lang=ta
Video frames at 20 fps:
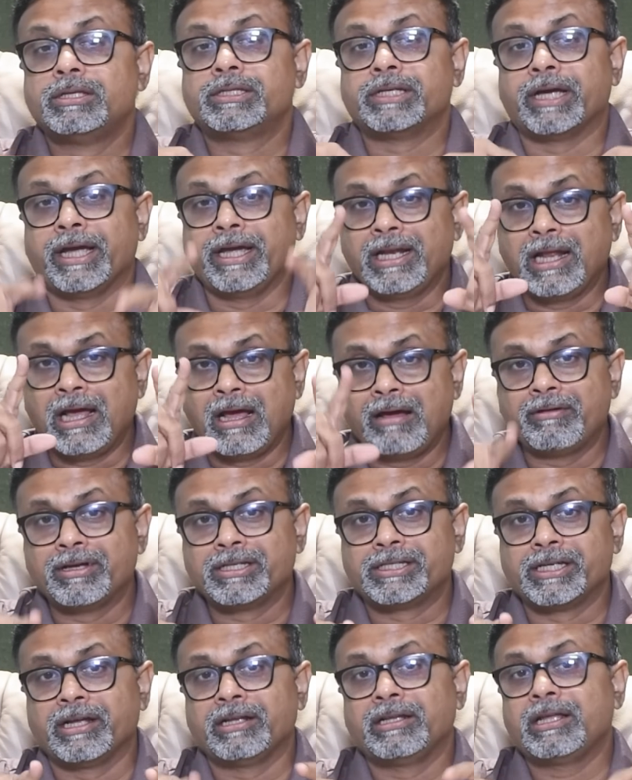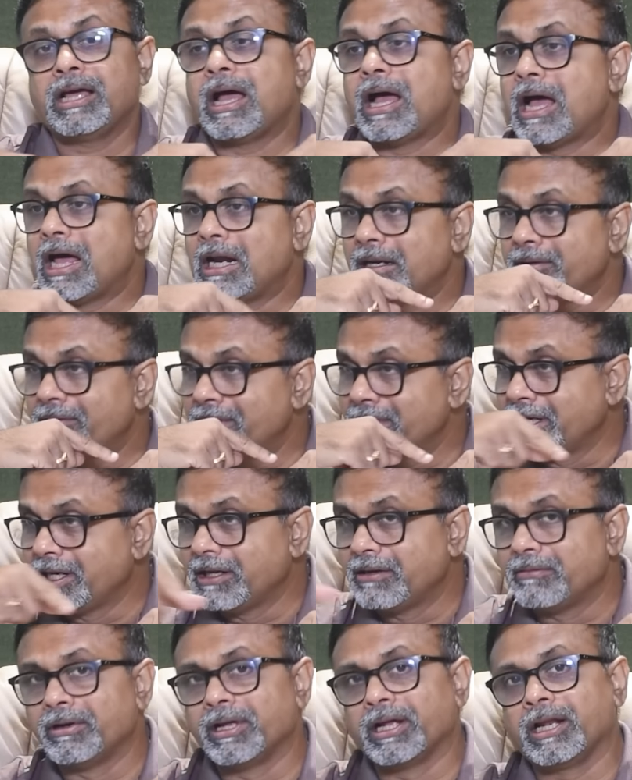சைனாவை சேர்ந்த அறுபது
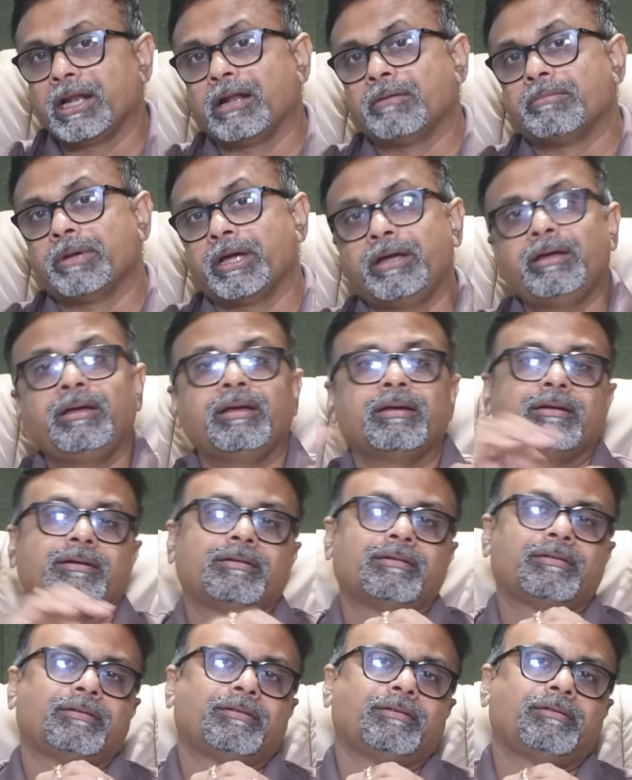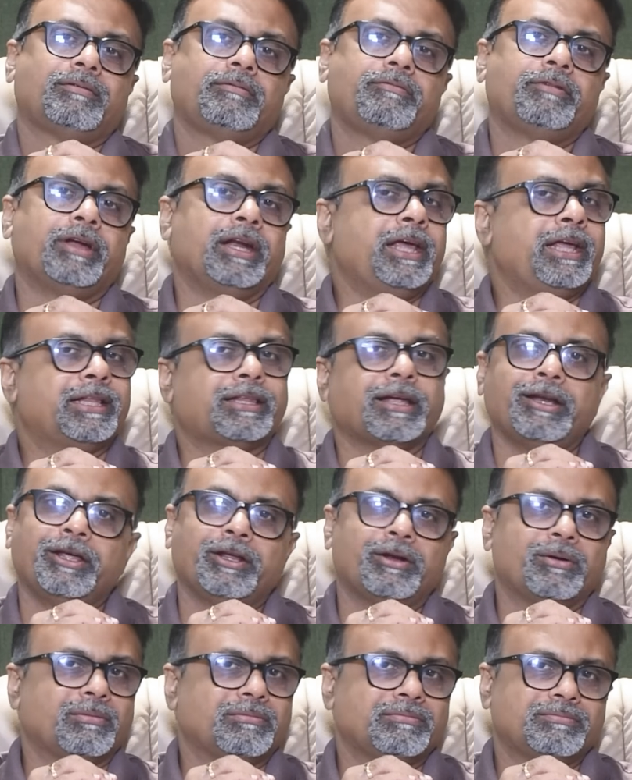நிறுவனங்களை நம்ம வெளியே
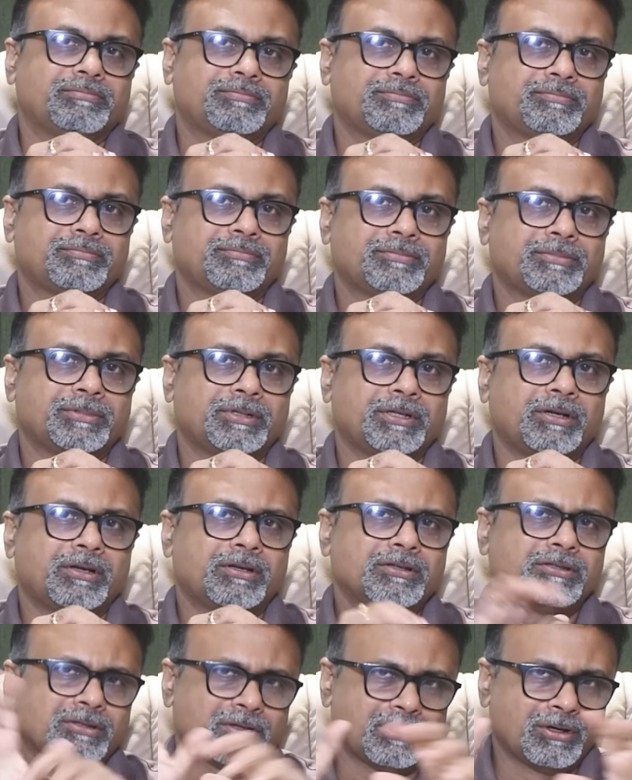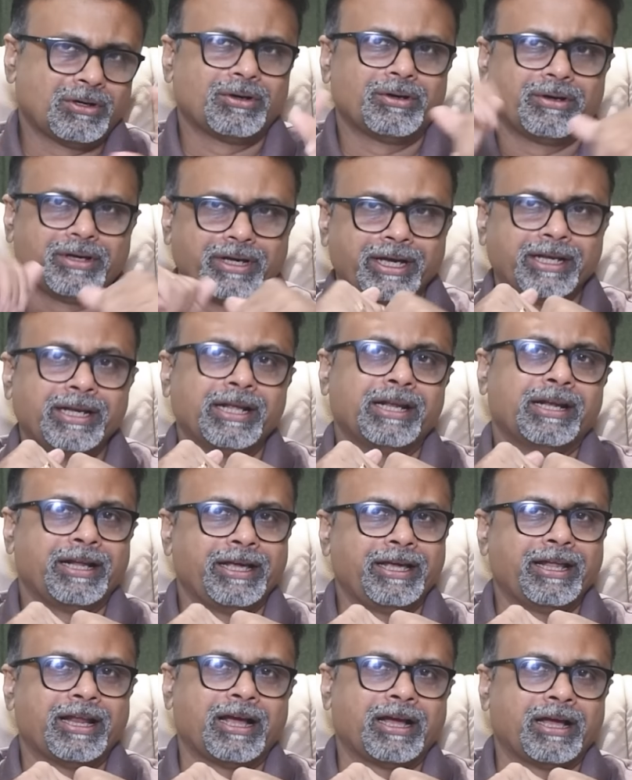தள்ளியிருக்கோம் ஸோ என்ன
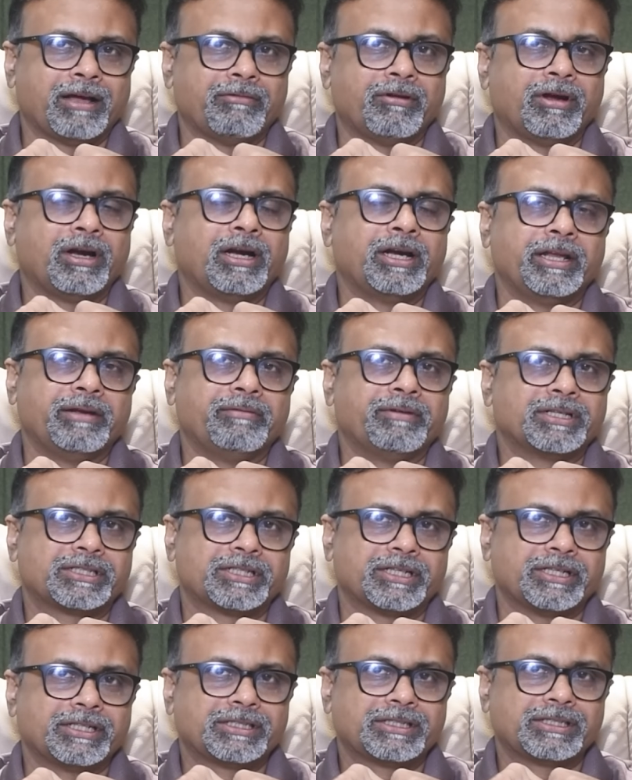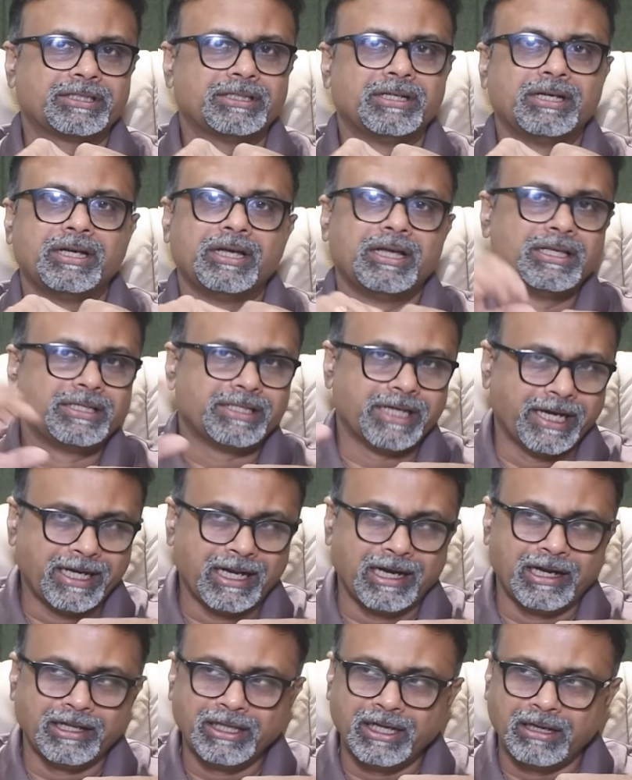நினைக்கிறாங்க வேர்ல்டு இன்வெஸ்டர்ஸ்
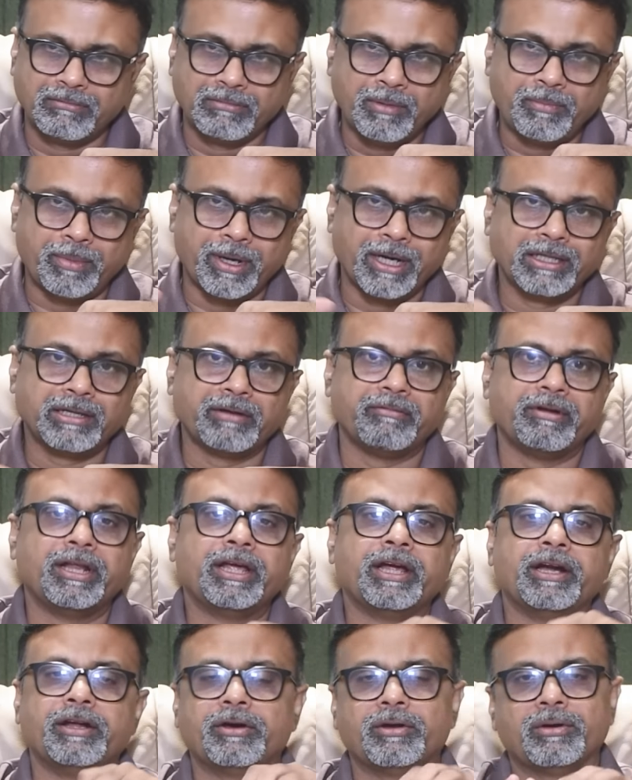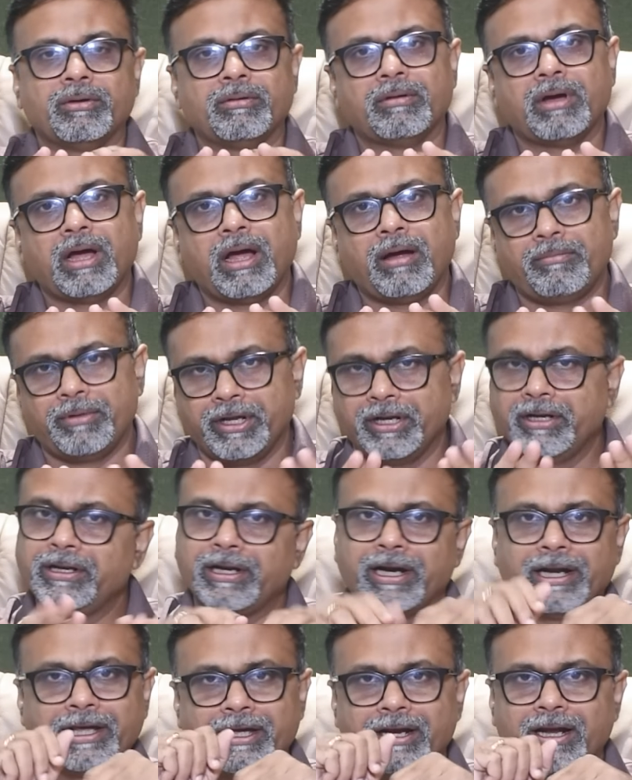சைனாலேருந்து நம்ம பணத்தை வெளியே எடுக்கணும் அப்படின்னு
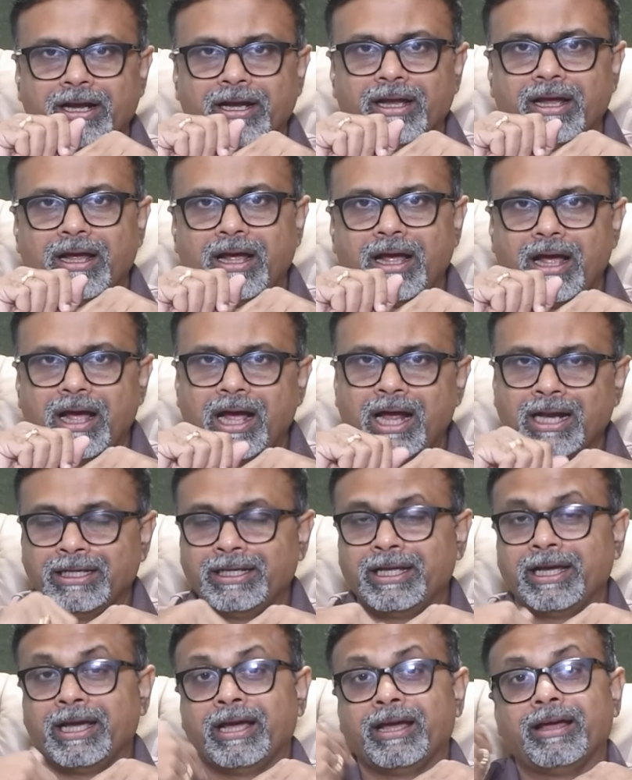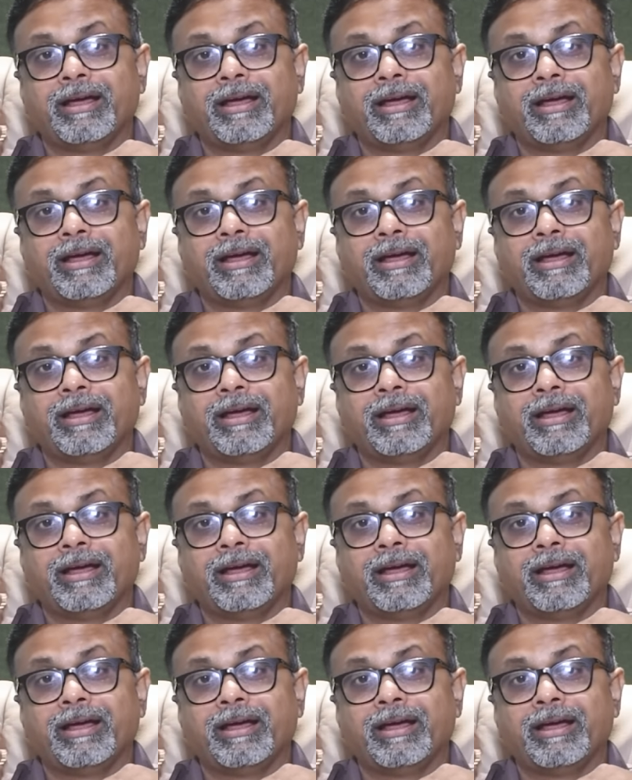நினைக்கிறாங்க அந்த